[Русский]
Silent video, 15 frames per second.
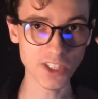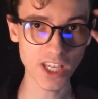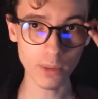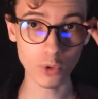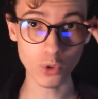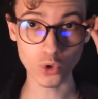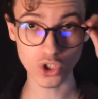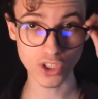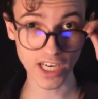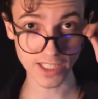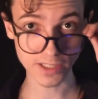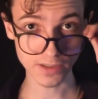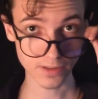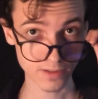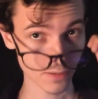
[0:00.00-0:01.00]
Я буду
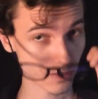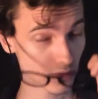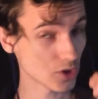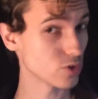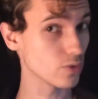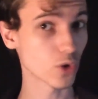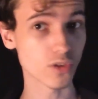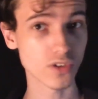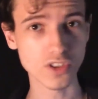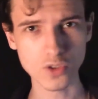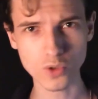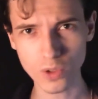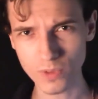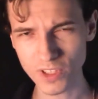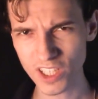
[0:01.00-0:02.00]
ждать четвертый
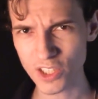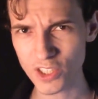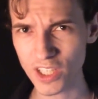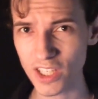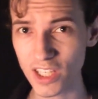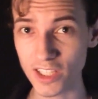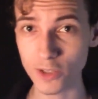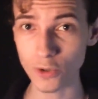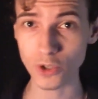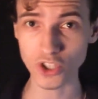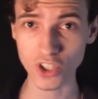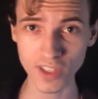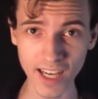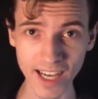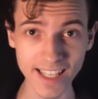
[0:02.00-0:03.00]
сезон восхождения Герой
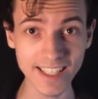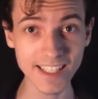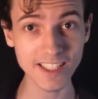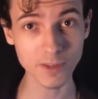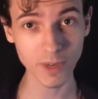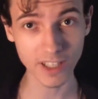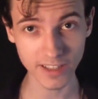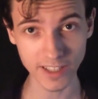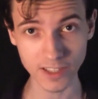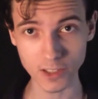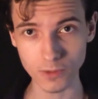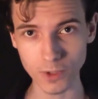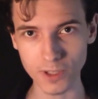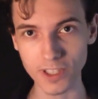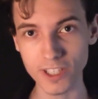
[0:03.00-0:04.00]
Щита и
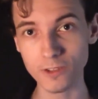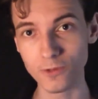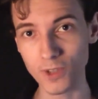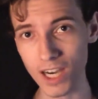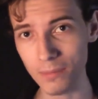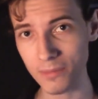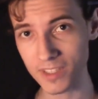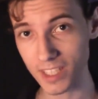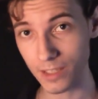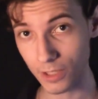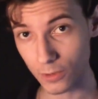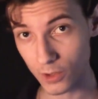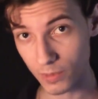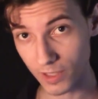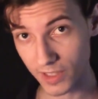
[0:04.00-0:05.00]
смотреть его. И вам
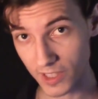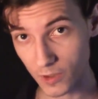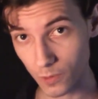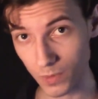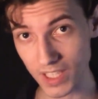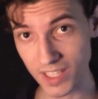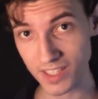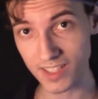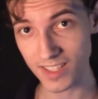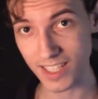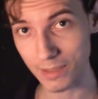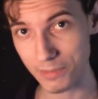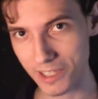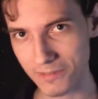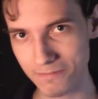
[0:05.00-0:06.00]
советую смотреть вместе
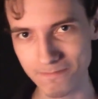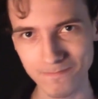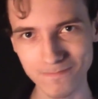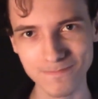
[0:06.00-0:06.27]
с нами.